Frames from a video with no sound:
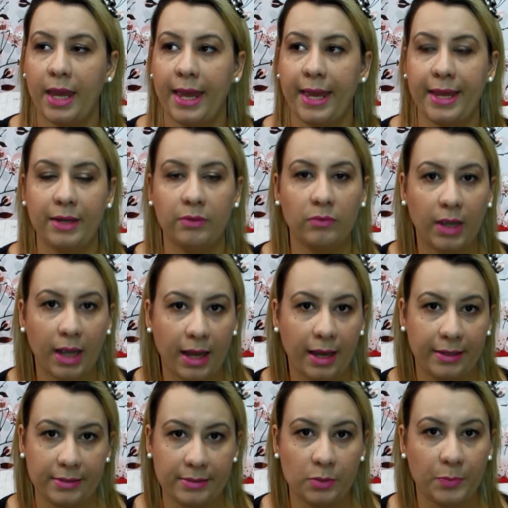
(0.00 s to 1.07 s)
Eram
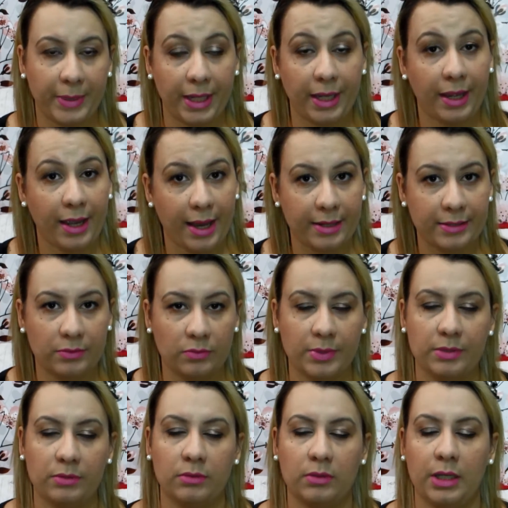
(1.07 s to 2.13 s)
caras, eu paguei caras no,